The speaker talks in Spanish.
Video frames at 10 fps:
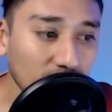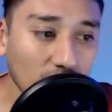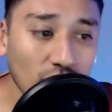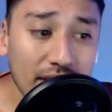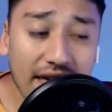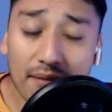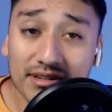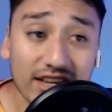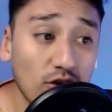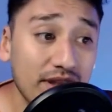no había nada más
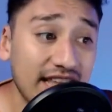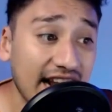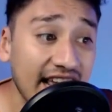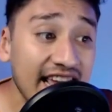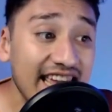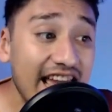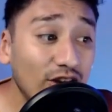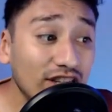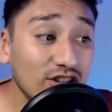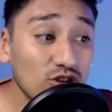que comentar. Y hay
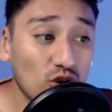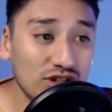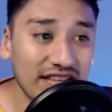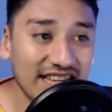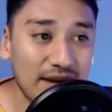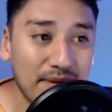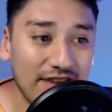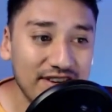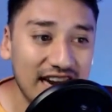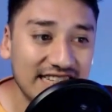otras dos cositas ya para
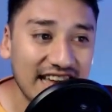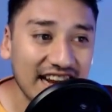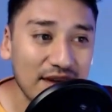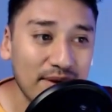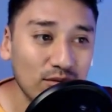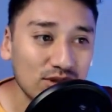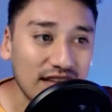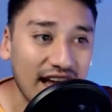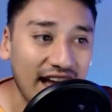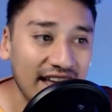finalizar que me
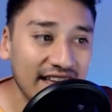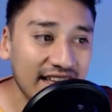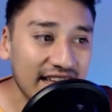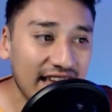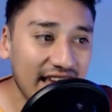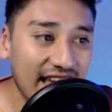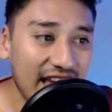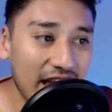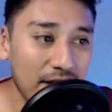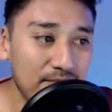gusta.
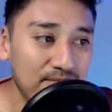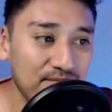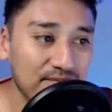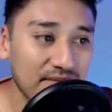Eh,